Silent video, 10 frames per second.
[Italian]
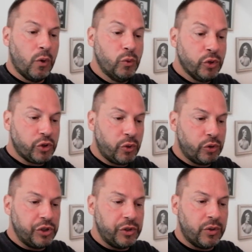Uno solo
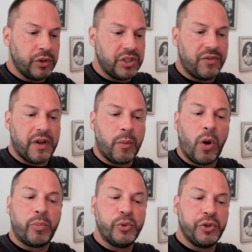di noi si fermò a
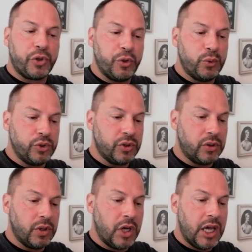pugno chiuso,
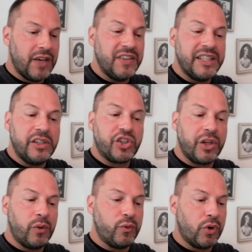vide il
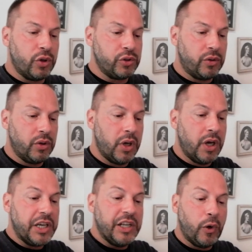cielo vuoto,
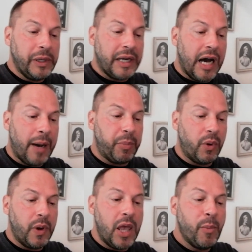chinò il
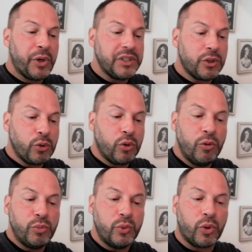capo e morì sotto il
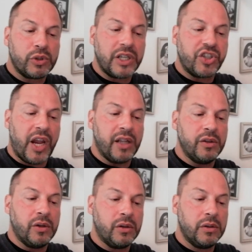muro,
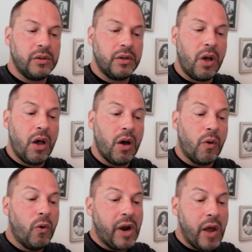tacendo.
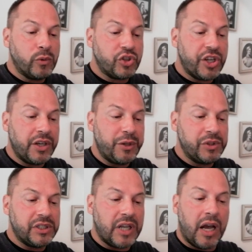Ora è un cerchio di
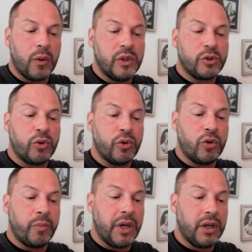sangue il suo
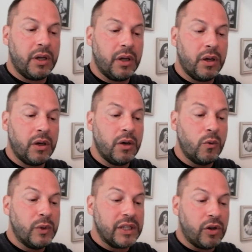nome.
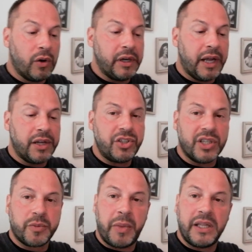Una donna ci
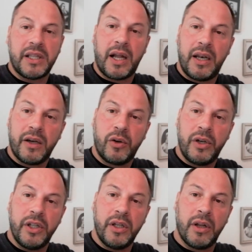aspetta alle
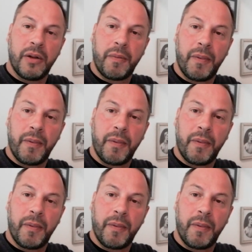colline.